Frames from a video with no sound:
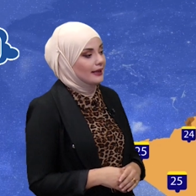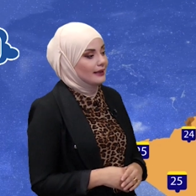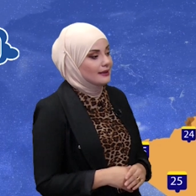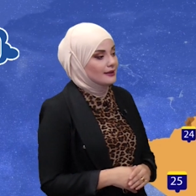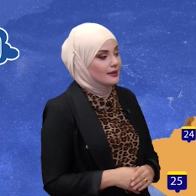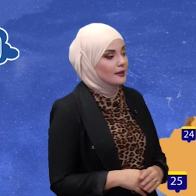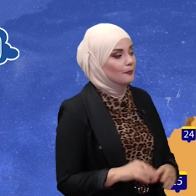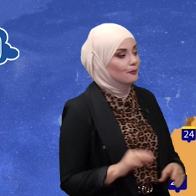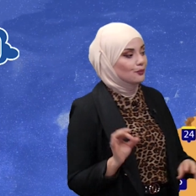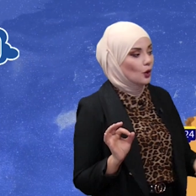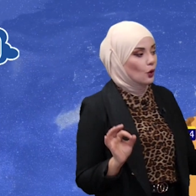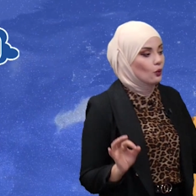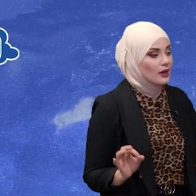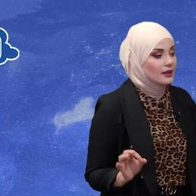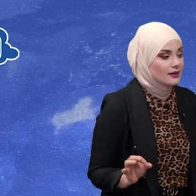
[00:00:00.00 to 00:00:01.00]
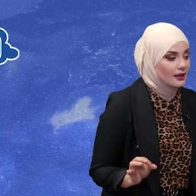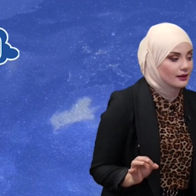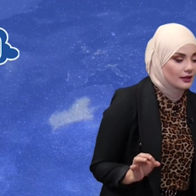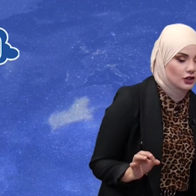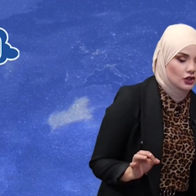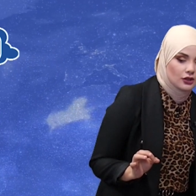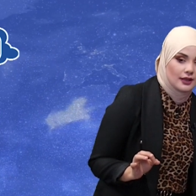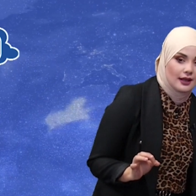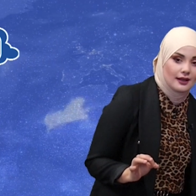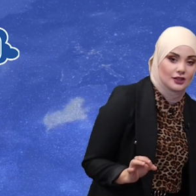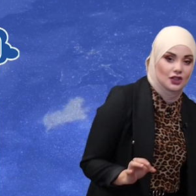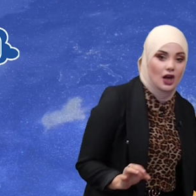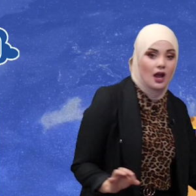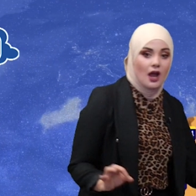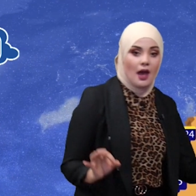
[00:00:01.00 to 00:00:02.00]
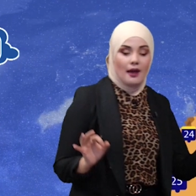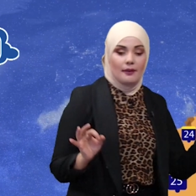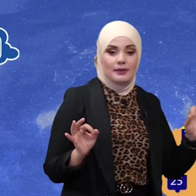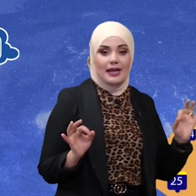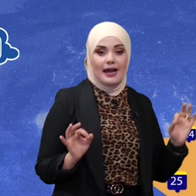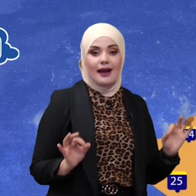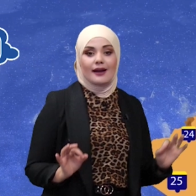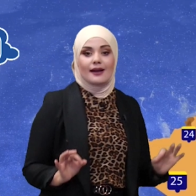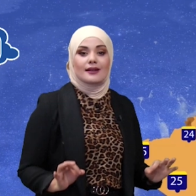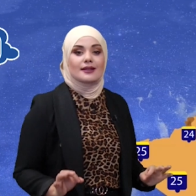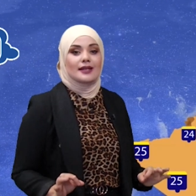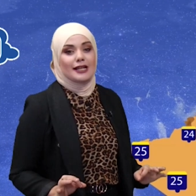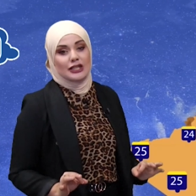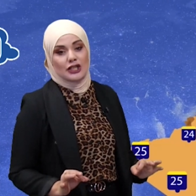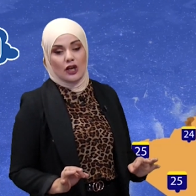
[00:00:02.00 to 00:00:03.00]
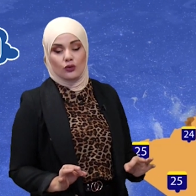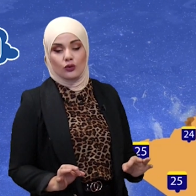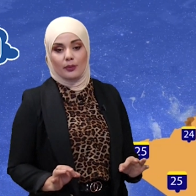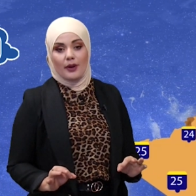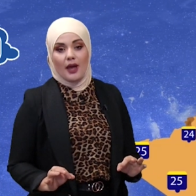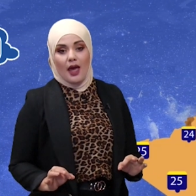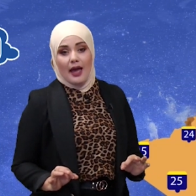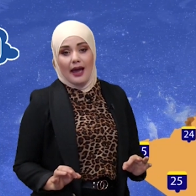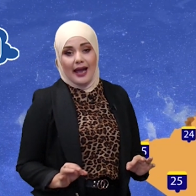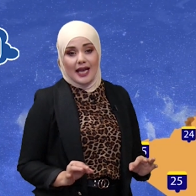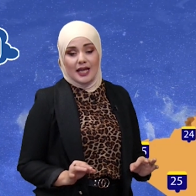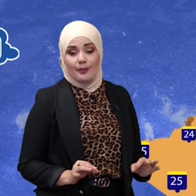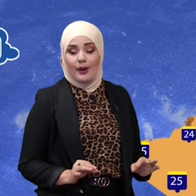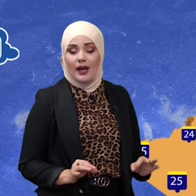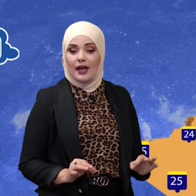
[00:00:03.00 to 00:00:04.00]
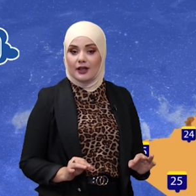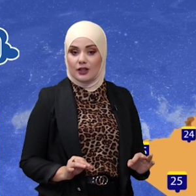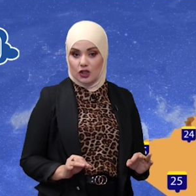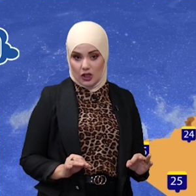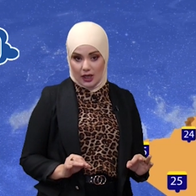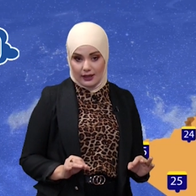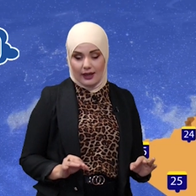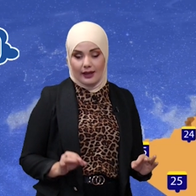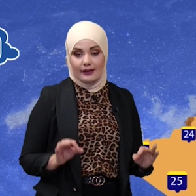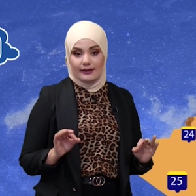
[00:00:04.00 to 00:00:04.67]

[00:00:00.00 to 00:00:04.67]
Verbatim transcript: إليزي و19 درجة بأقصى الجنوب حل البحر إن شاء الله